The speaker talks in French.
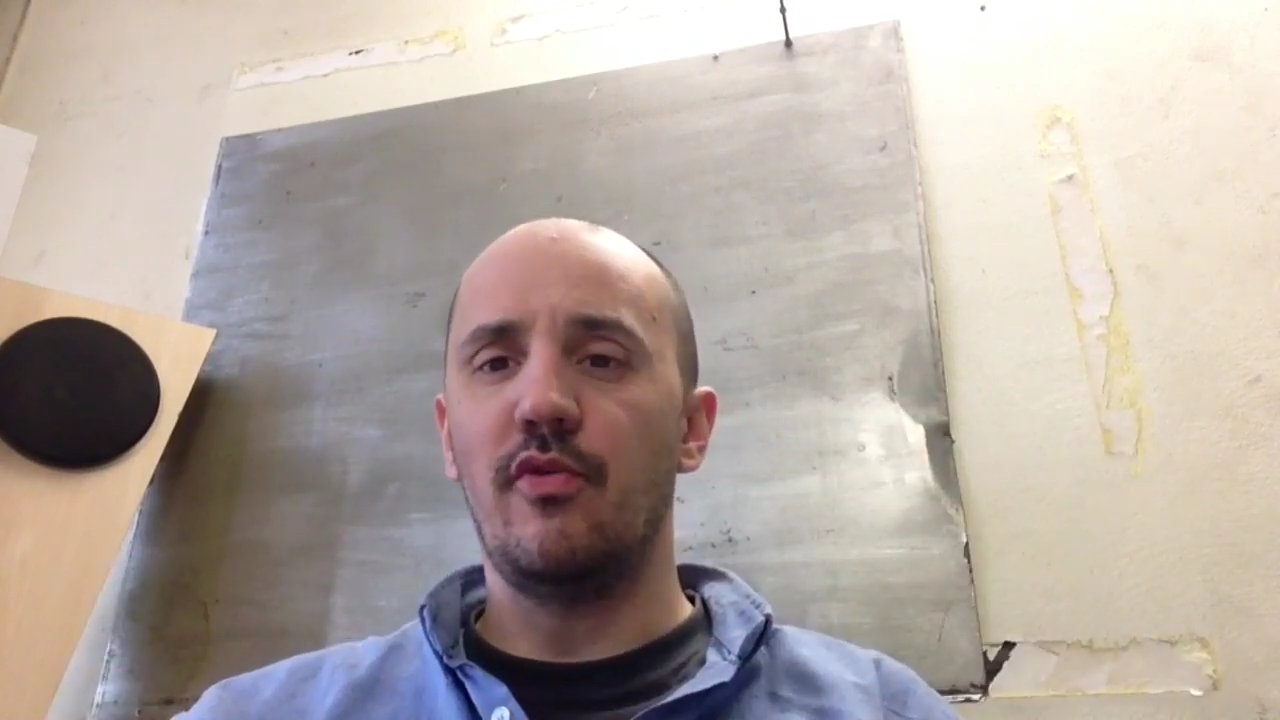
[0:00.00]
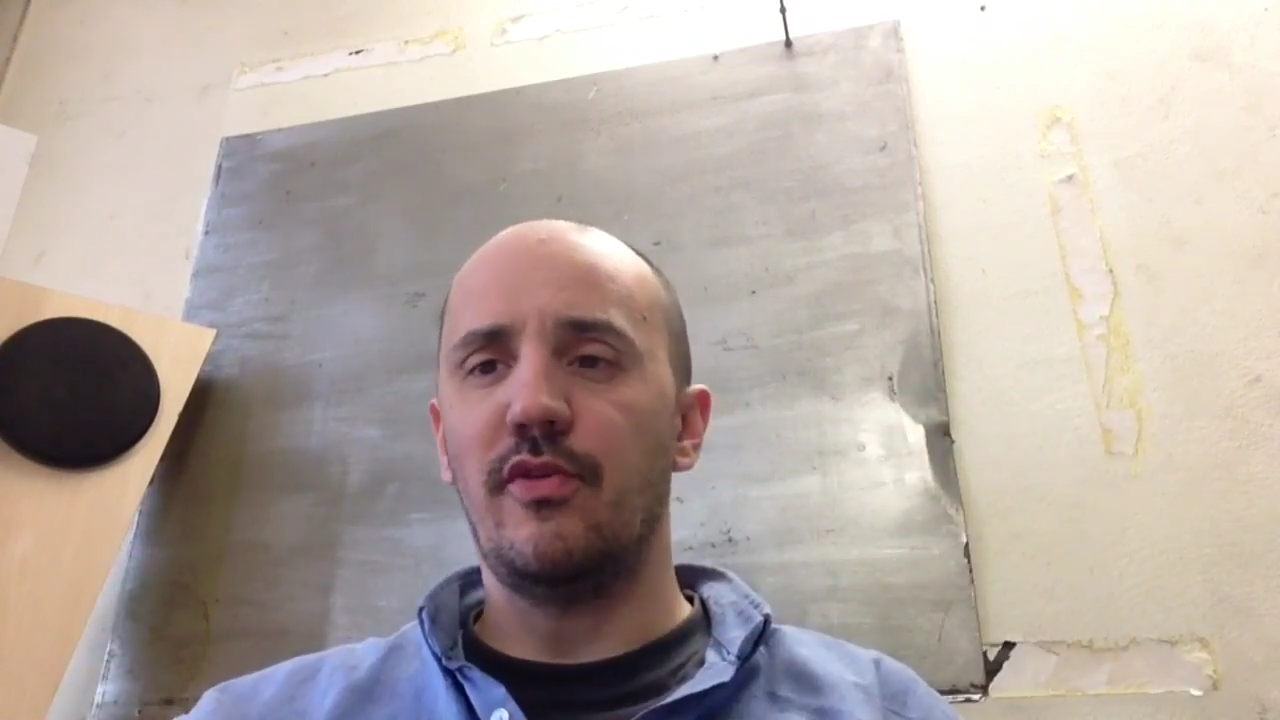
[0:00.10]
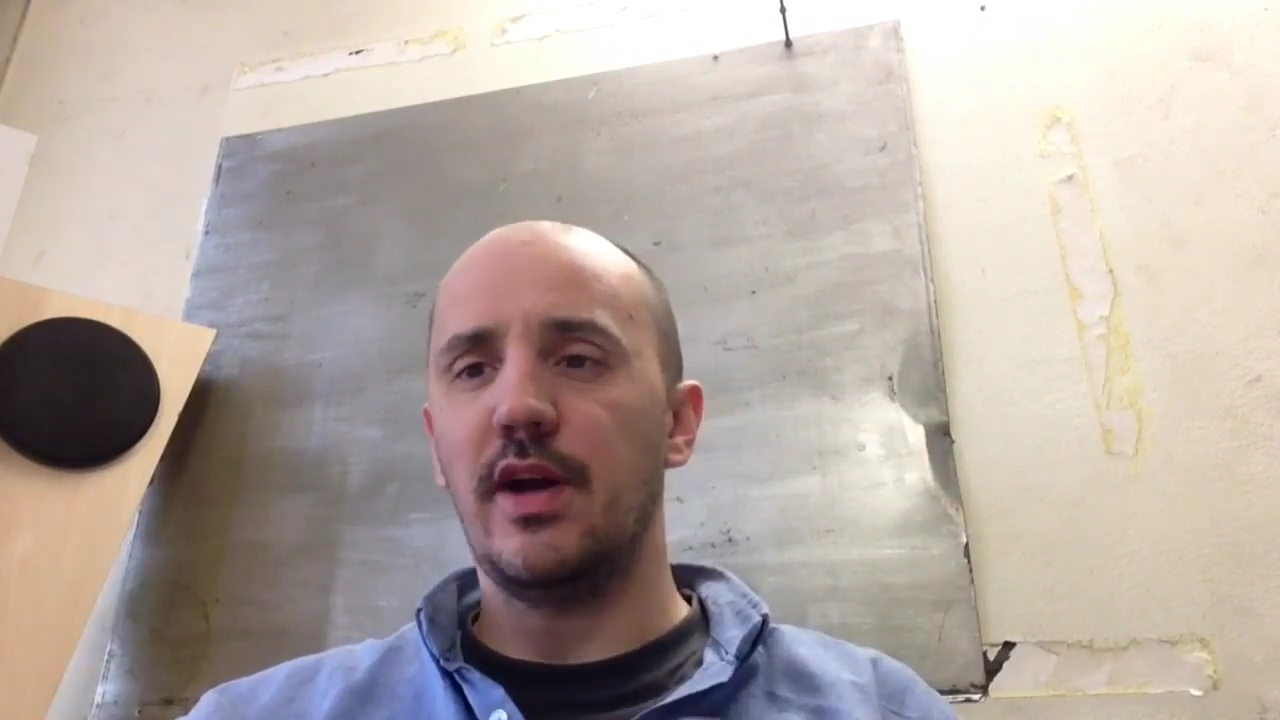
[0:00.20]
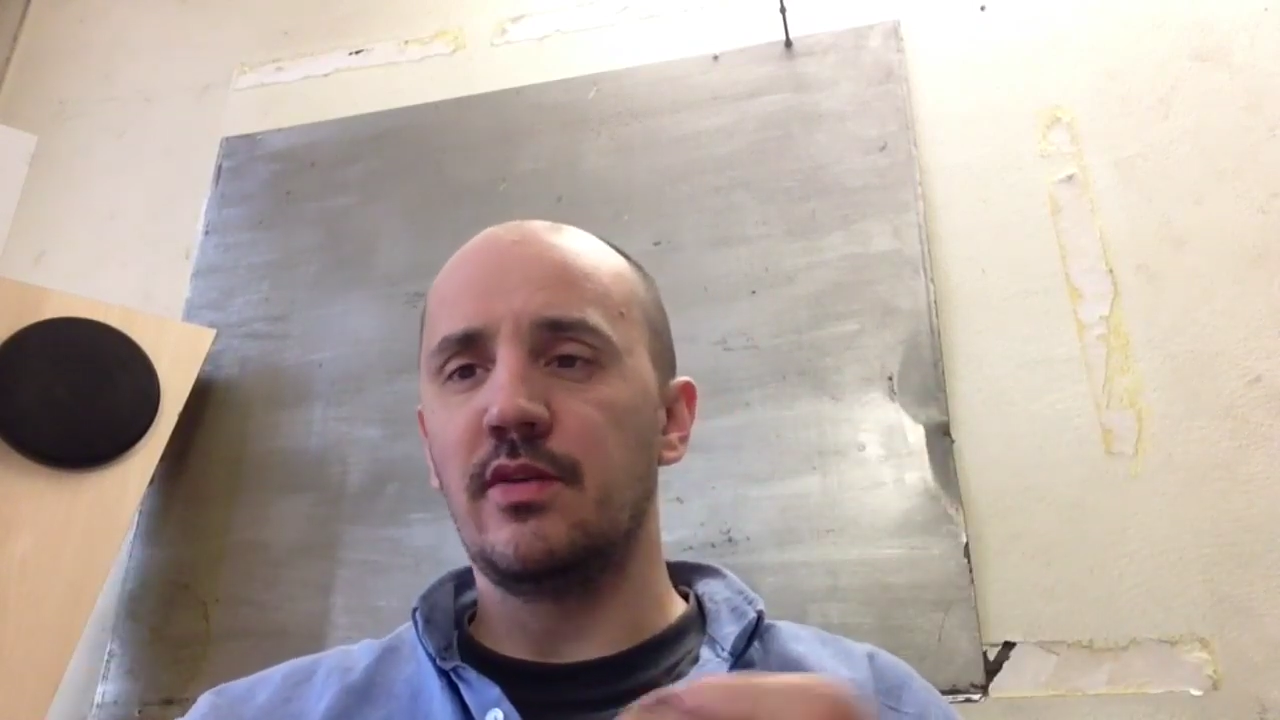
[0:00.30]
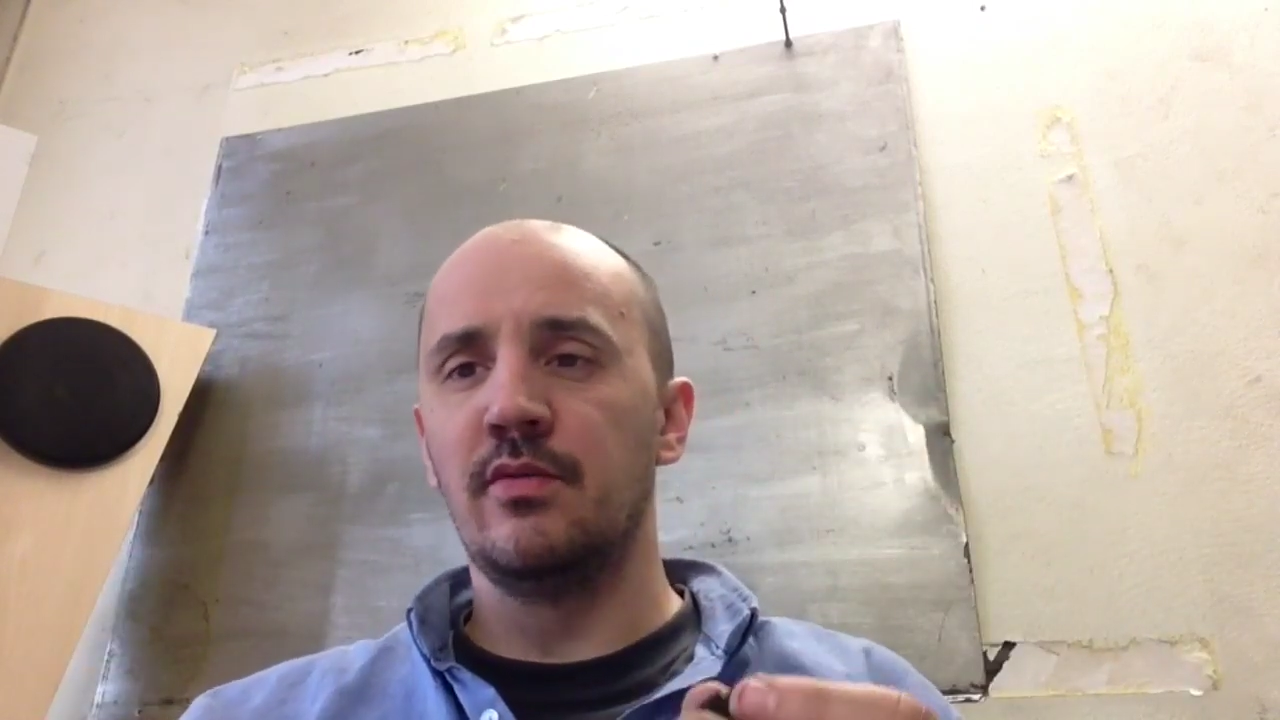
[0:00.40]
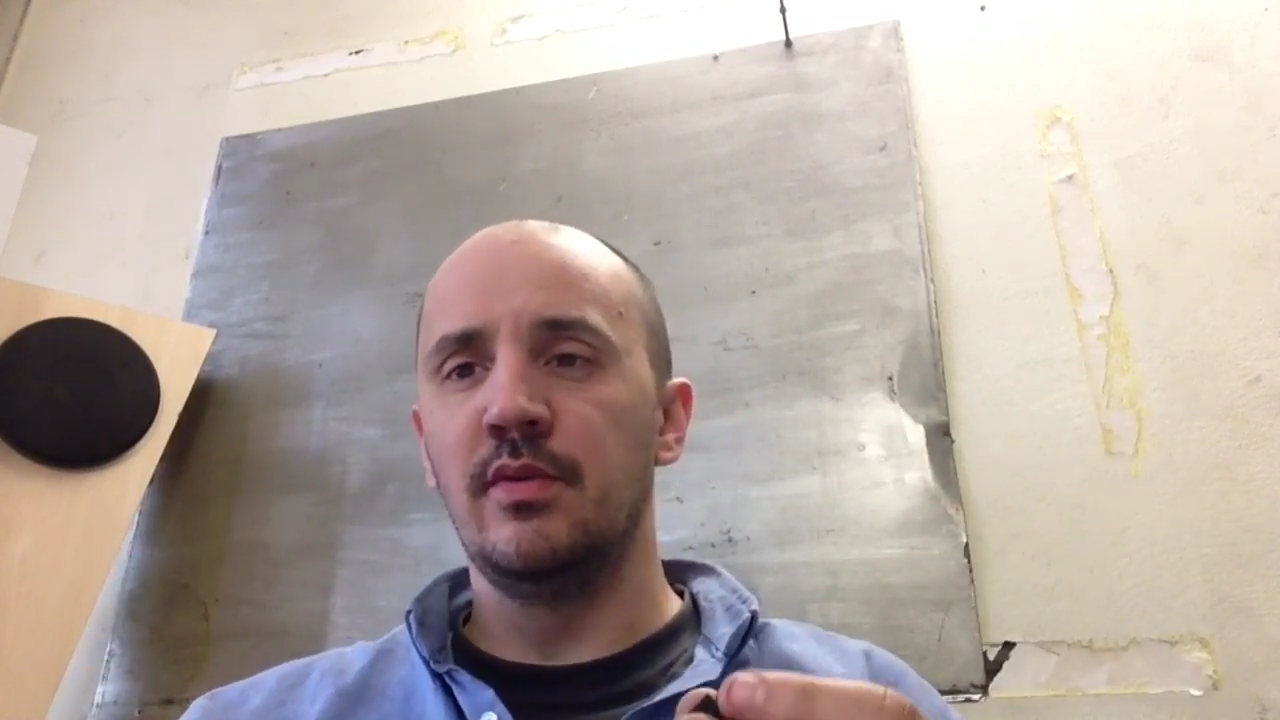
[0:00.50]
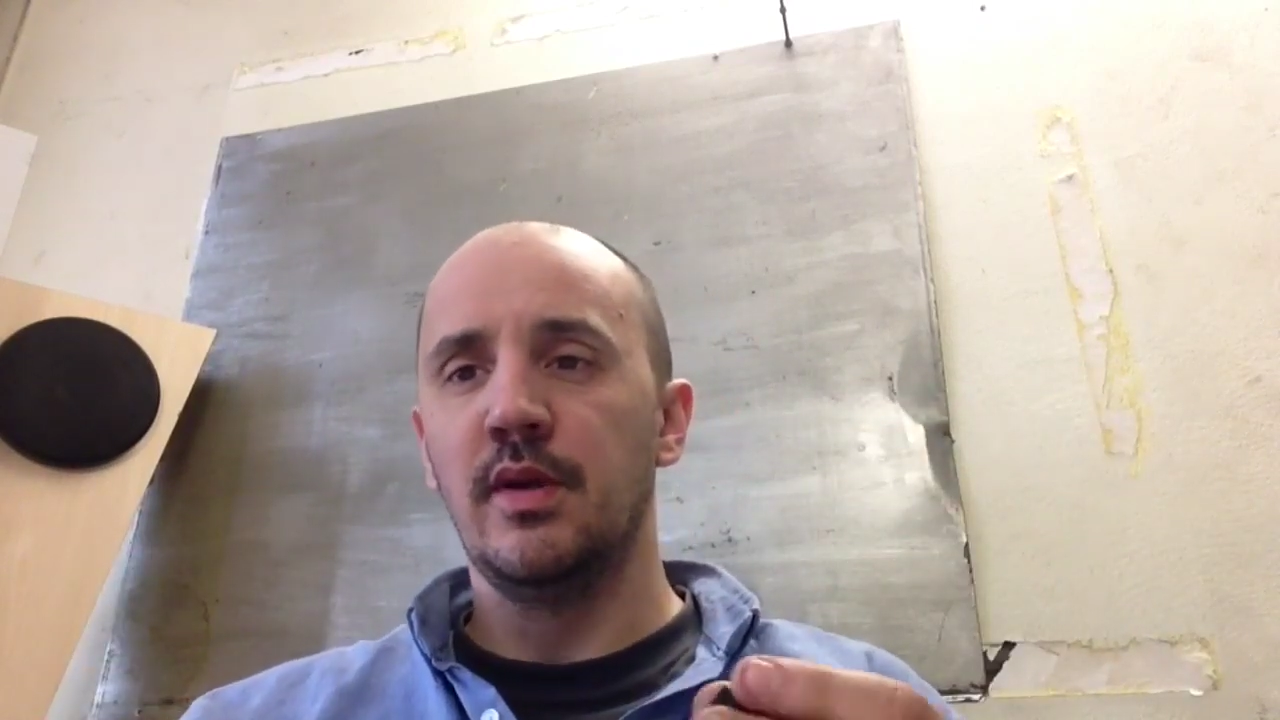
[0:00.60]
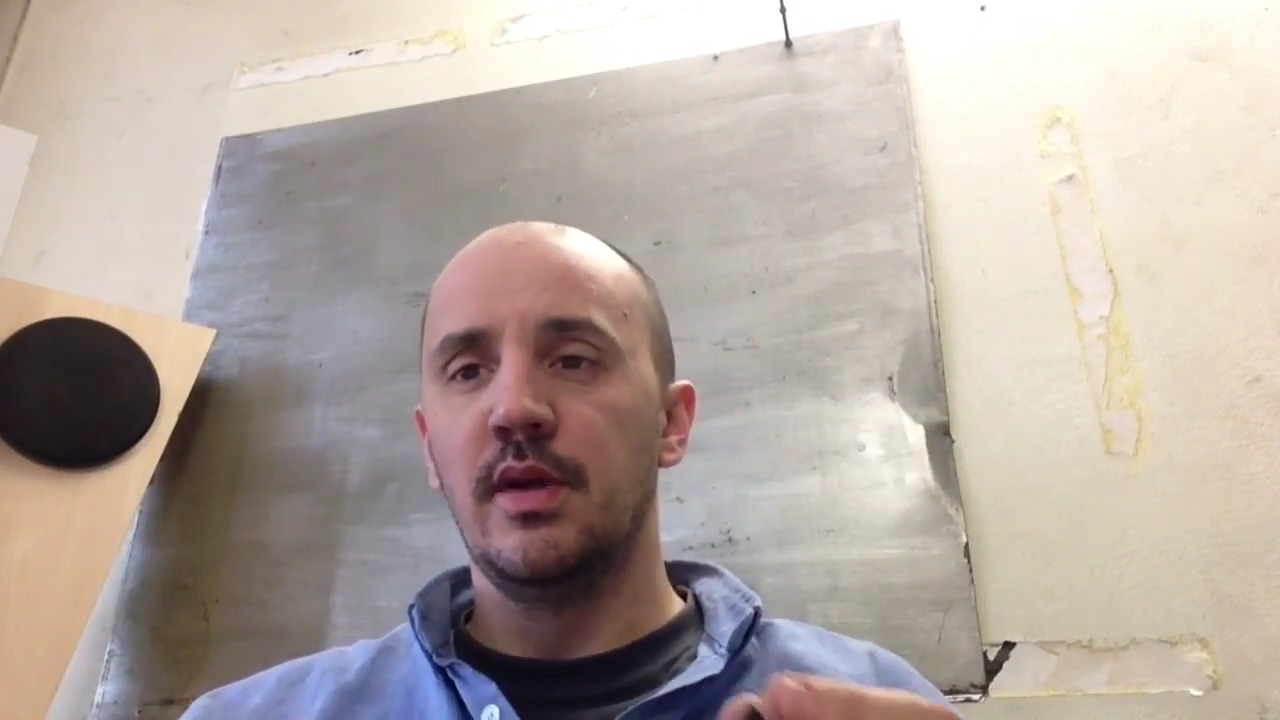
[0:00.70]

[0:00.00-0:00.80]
flacons